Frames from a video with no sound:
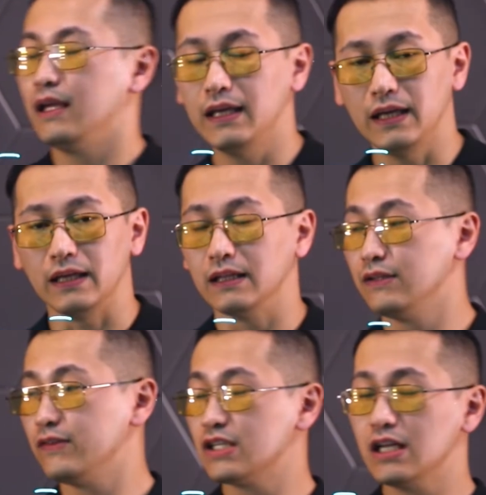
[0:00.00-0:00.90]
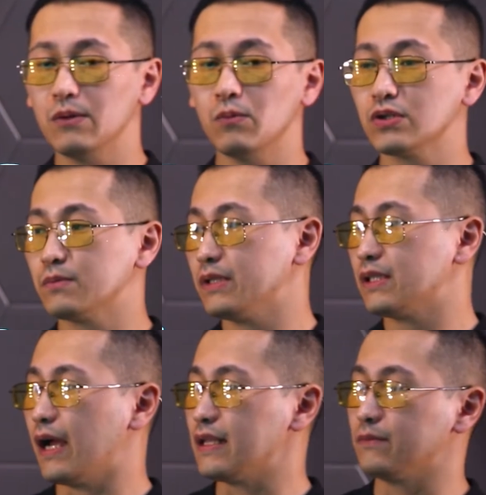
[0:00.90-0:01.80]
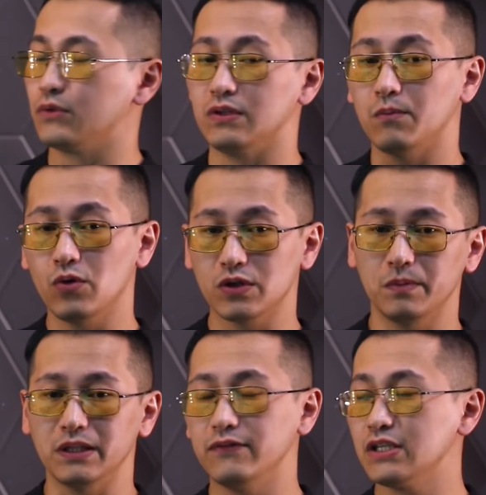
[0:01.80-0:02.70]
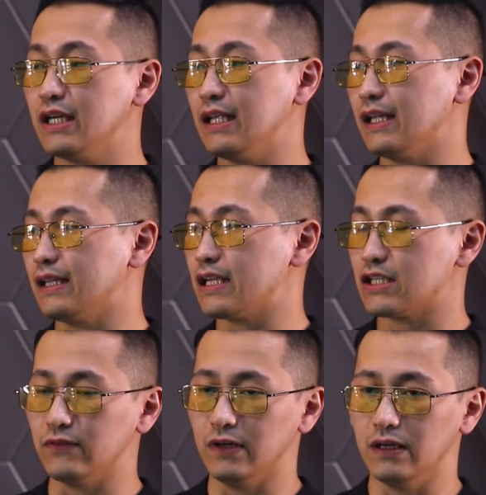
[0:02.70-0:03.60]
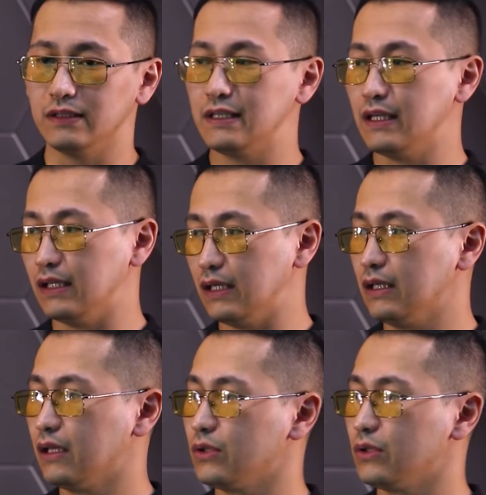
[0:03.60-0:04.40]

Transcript: И движение может быть разным. То есть может быть движение нашего тела,